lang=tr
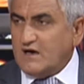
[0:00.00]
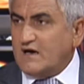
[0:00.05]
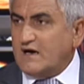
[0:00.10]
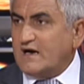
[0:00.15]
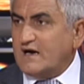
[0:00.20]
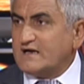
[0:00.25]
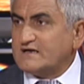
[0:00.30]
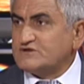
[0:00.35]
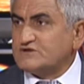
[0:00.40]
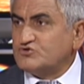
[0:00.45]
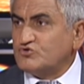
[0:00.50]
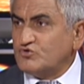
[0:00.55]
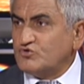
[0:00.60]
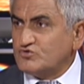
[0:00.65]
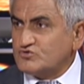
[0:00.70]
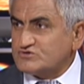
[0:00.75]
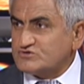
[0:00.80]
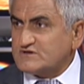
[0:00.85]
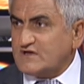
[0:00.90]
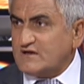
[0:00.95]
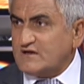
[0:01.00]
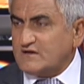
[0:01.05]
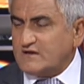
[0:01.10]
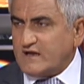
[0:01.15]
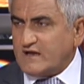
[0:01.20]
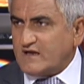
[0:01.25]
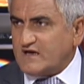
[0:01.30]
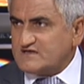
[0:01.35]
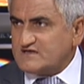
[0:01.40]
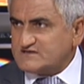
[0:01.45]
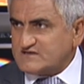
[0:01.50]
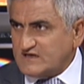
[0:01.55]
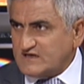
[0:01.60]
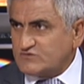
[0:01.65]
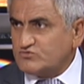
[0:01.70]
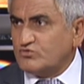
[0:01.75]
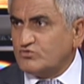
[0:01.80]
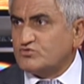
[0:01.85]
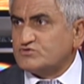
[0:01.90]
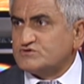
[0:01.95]
artı olursa yani
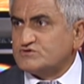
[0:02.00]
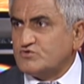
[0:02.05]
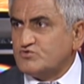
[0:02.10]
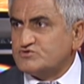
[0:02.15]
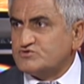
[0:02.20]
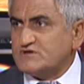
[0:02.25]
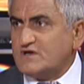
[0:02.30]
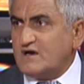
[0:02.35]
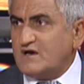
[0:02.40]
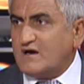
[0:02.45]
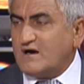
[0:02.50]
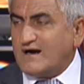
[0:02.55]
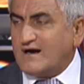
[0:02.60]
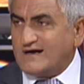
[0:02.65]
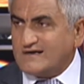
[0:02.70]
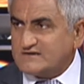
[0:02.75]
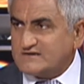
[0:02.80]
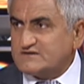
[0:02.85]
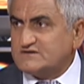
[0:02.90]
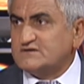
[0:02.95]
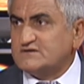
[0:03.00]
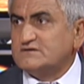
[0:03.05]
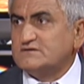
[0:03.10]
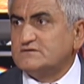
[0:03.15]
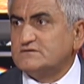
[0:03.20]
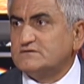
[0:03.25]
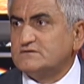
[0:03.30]
hastalıklı olursa hücre artı